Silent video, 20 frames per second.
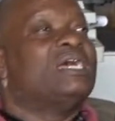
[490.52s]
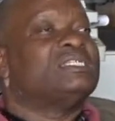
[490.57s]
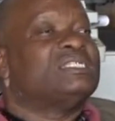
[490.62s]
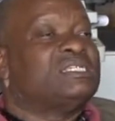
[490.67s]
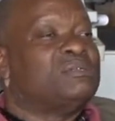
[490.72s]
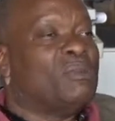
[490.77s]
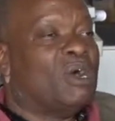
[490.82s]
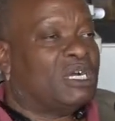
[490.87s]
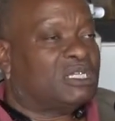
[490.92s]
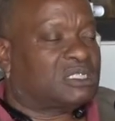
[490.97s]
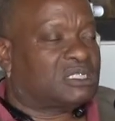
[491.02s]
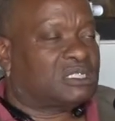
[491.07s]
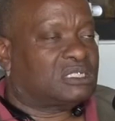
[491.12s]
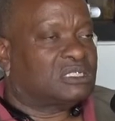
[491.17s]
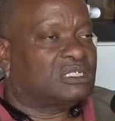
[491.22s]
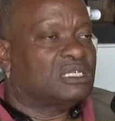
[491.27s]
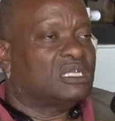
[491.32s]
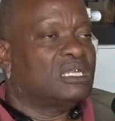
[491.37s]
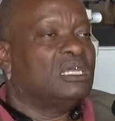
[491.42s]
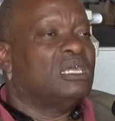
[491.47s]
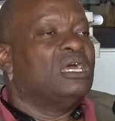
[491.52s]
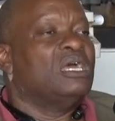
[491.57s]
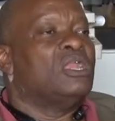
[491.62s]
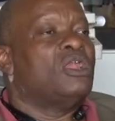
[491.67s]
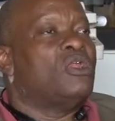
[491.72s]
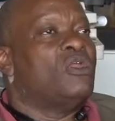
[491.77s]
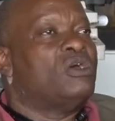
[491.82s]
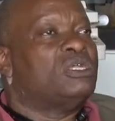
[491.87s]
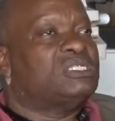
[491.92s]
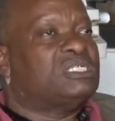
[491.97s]
dimanche.
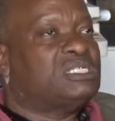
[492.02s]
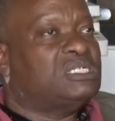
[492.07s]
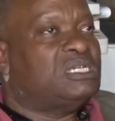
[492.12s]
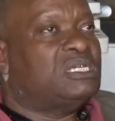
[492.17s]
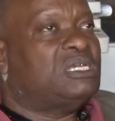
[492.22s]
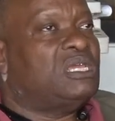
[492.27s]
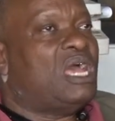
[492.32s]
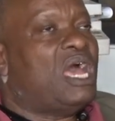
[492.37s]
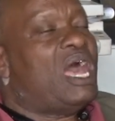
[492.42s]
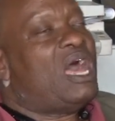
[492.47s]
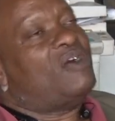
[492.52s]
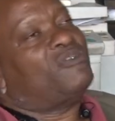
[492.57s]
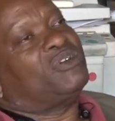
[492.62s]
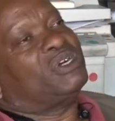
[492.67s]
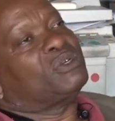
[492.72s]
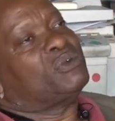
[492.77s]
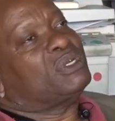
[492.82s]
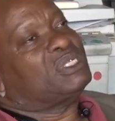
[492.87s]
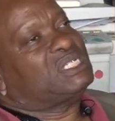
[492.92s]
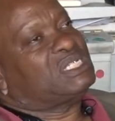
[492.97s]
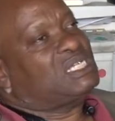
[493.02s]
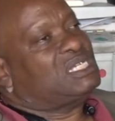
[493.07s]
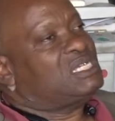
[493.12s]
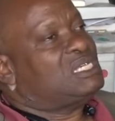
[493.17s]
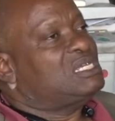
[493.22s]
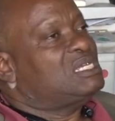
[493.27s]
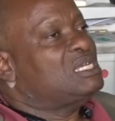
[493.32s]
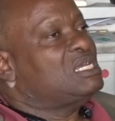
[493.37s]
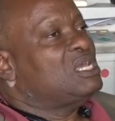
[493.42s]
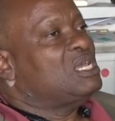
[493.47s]
Lundi à vendredi,